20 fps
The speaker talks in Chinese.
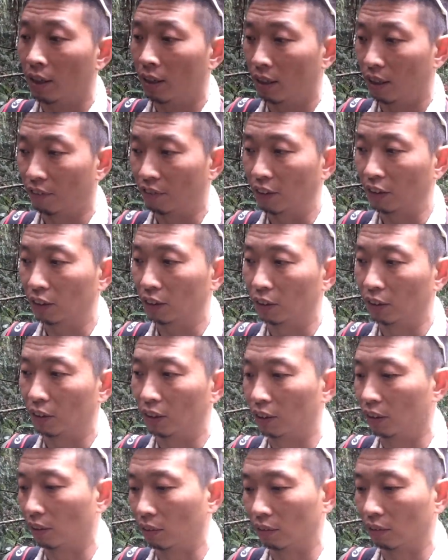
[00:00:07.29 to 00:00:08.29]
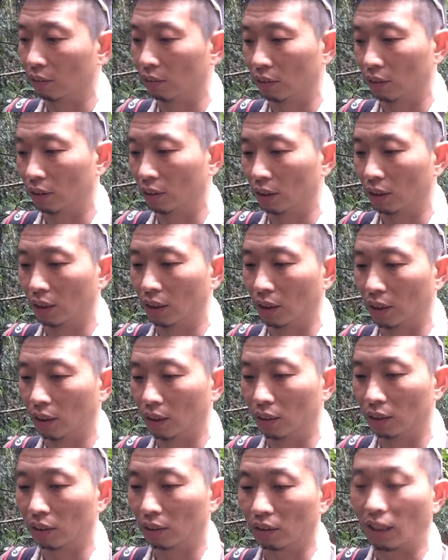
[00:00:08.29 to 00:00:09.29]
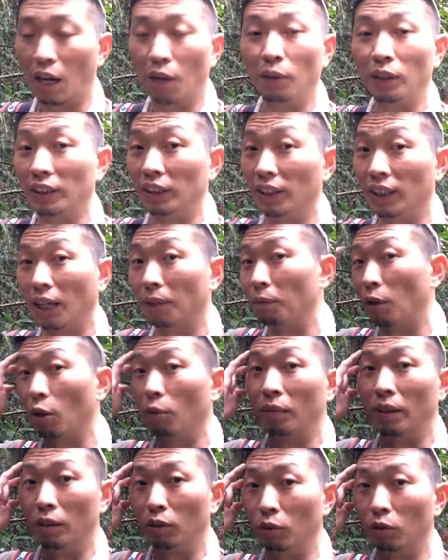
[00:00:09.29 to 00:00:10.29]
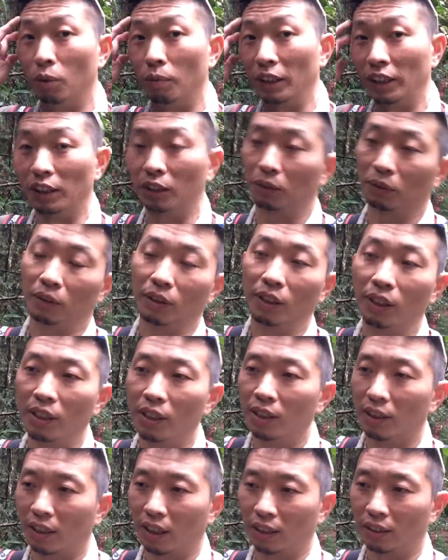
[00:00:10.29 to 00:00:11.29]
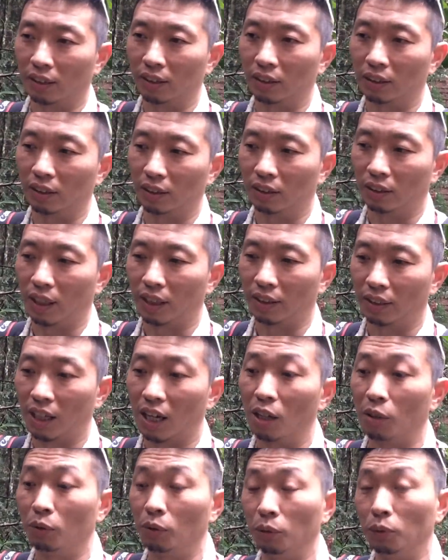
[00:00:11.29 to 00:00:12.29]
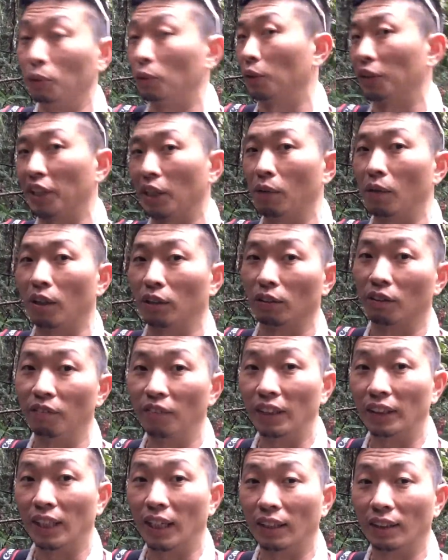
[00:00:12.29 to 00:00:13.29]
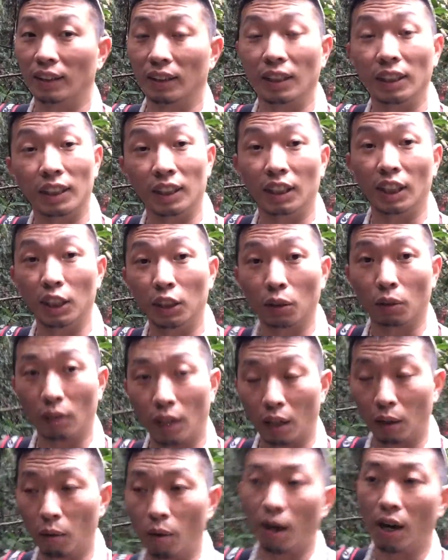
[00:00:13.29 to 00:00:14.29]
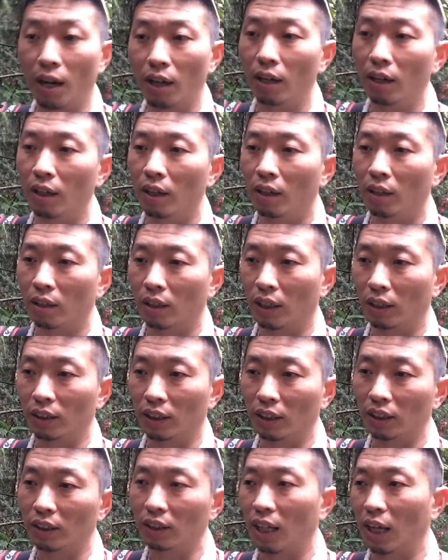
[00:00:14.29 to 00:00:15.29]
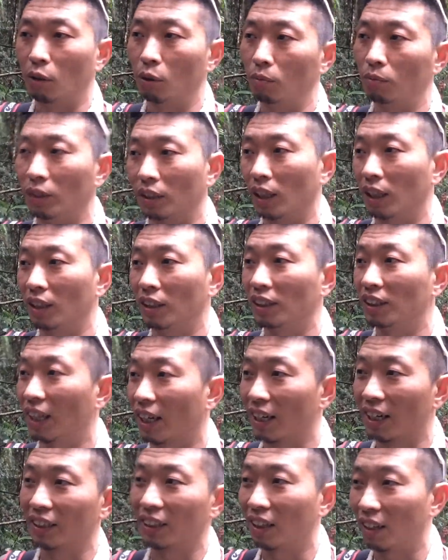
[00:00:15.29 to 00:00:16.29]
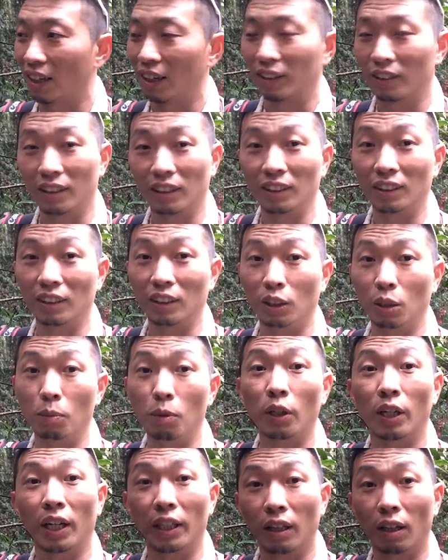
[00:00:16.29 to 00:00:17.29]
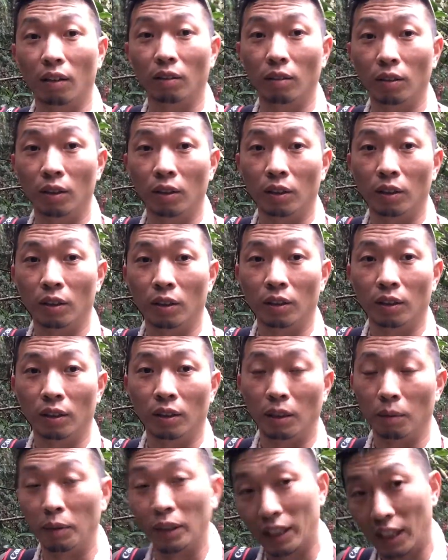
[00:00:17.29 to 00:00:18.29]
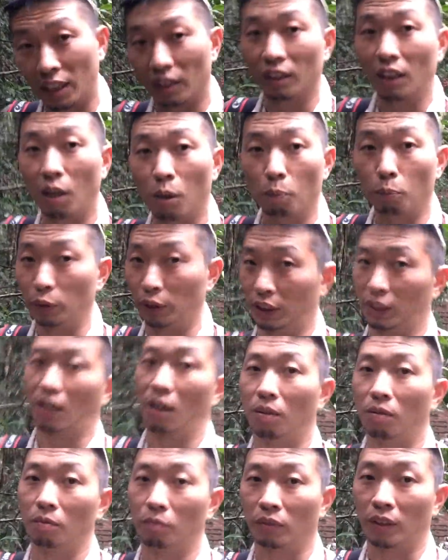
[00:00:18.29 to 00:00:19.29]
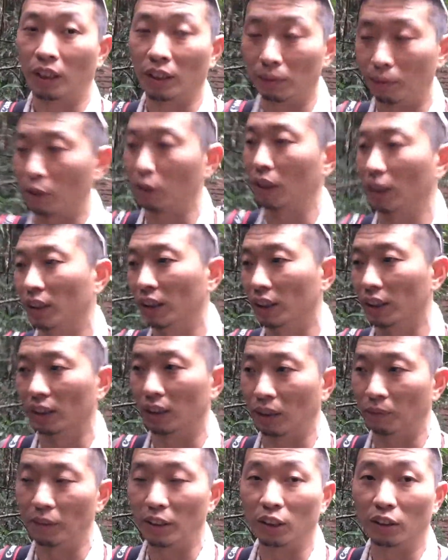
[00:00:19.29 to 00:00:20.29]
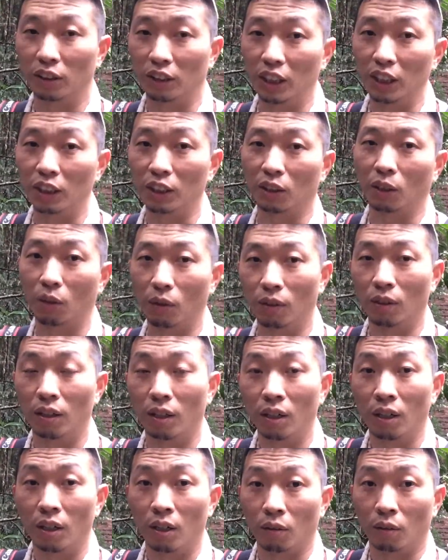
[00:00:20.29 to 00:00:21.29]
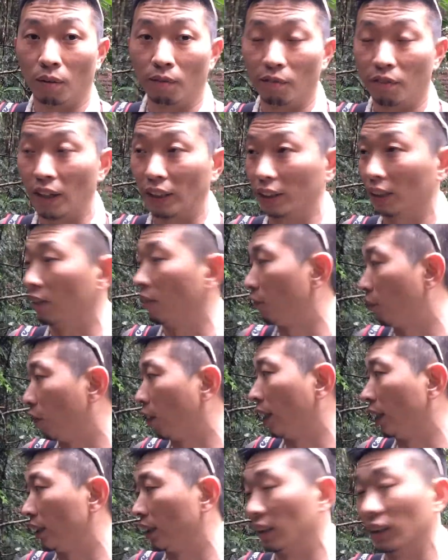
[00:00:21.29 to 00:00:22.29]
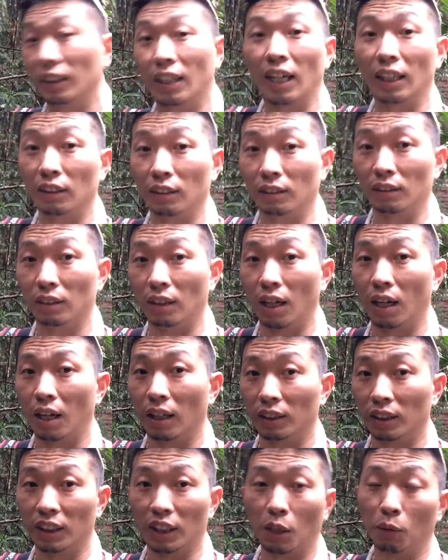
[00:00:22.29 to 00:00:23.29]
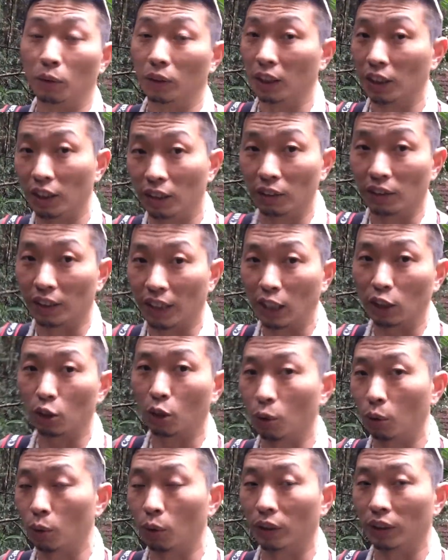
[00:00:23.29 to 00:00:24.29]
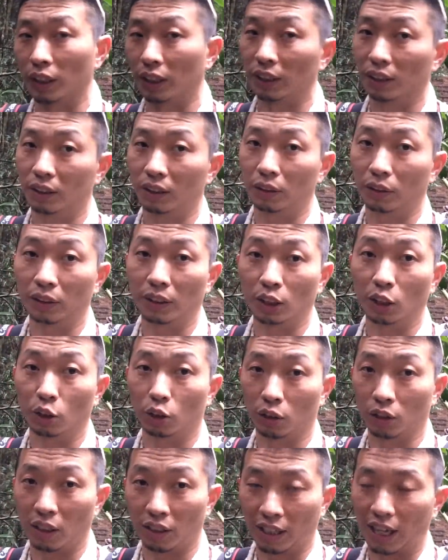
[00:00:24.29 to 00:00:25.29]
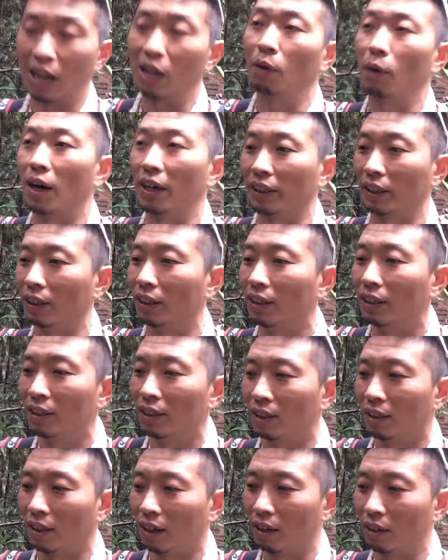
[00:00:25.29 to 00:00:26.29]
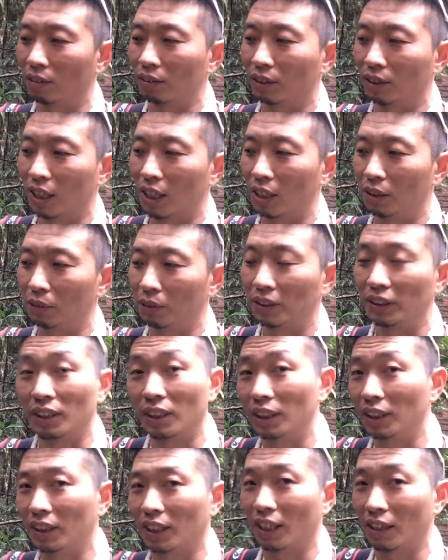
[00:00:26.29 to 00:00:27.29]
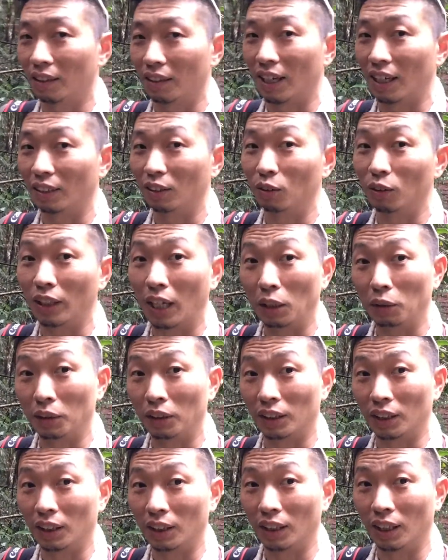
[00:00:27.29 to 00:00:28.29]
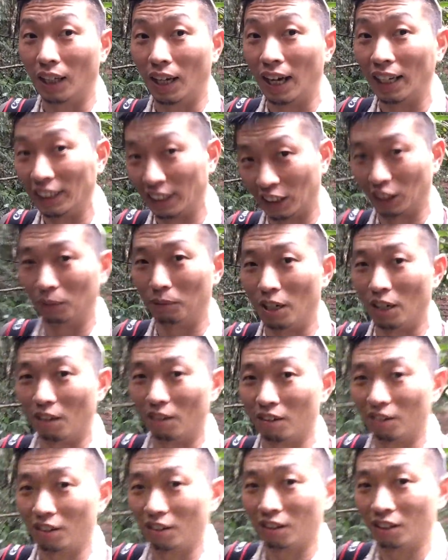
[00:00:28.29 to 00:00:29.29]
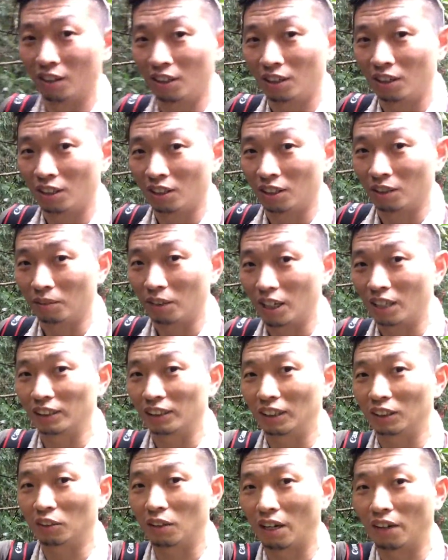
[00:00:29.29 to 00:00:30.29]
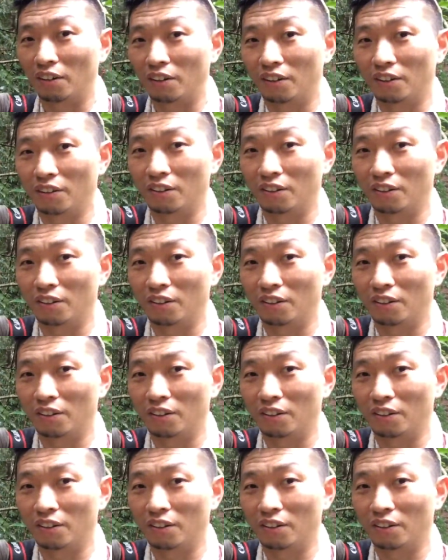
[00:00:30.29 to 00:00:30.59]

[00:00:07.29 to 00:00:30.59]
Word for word: 那非洲有一种这个叫大彗星兰嘛，我没如果没记错，它是在达尔文物种演化中非常神奇的一种兰花。那这次来我们也当然很想看到啦。可是有没有看到，能不能看得到，不知道。但是没关系，这边有第一种我们发现的风兰，其实它就是呃之前我曾经有栽种过，也确实有种到开花的。然后在原生地看到它那种感觉真的很奇妙。有没有看到这一串？